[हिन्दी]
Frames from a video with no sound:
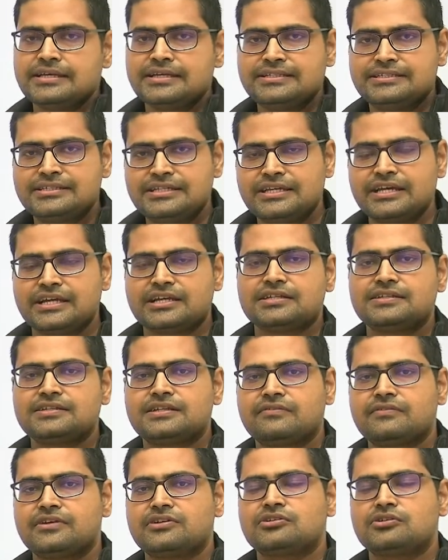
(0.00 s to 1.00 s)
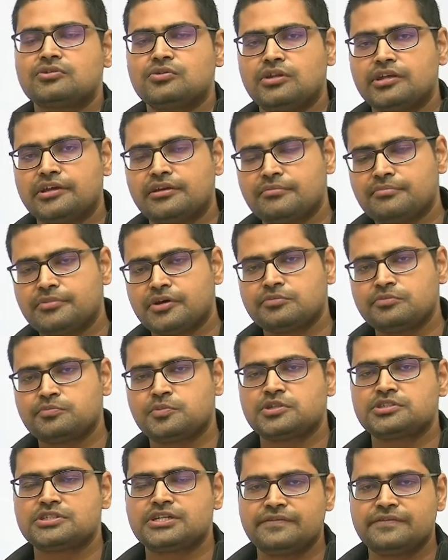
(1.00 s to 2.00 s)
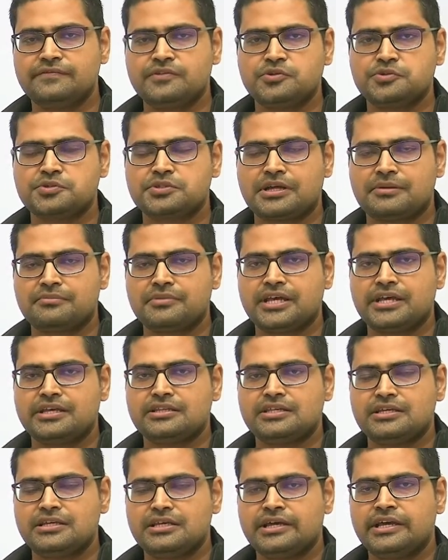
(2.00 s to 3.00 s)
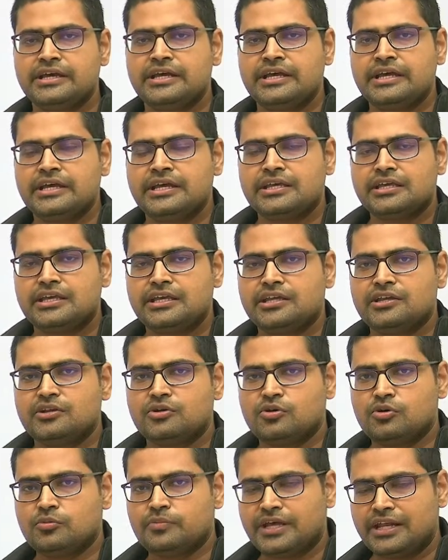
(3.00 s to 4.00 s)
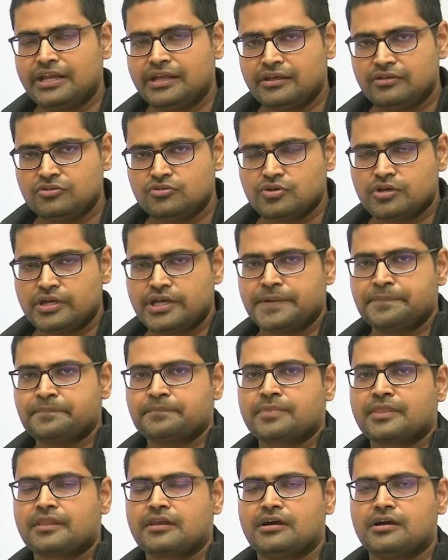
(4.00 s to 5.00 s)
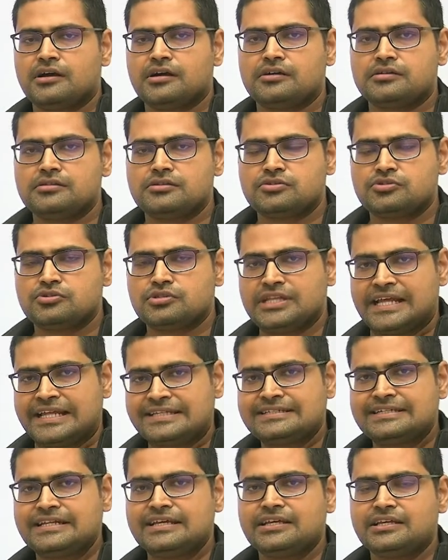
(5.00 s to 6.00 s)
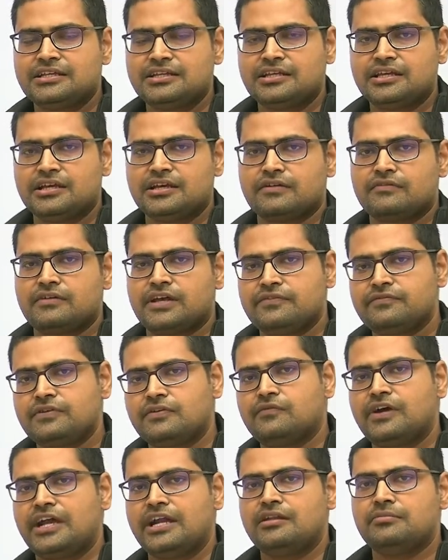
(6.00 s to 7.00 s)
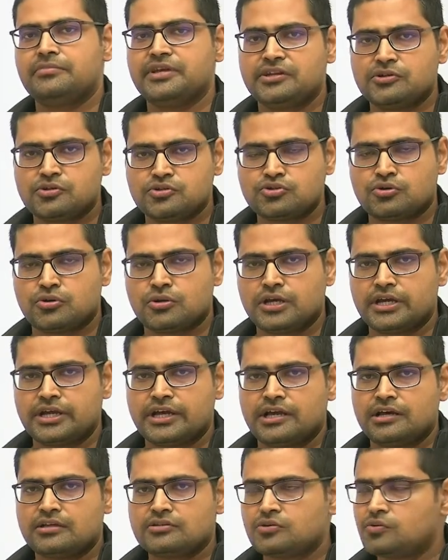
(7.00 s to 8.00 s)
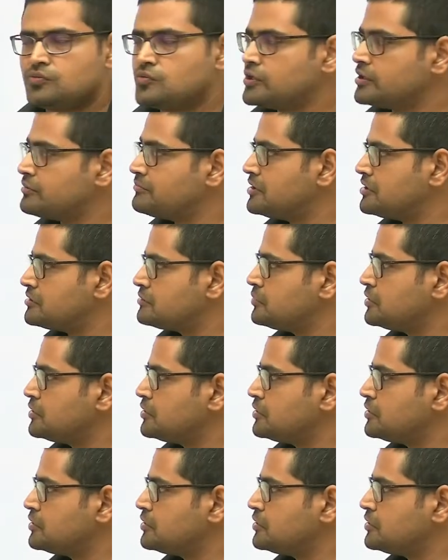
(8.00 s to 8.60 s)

इसी के कंजर्वेशन को लेकर बहुत पॉजिटिव न्यूज़ सामने आई थी कि इनको पहले जो है नेस्टिंग इनकी करवाई फिर वाइल्ड में इनको छोड़ा गया तो वो एक बहुत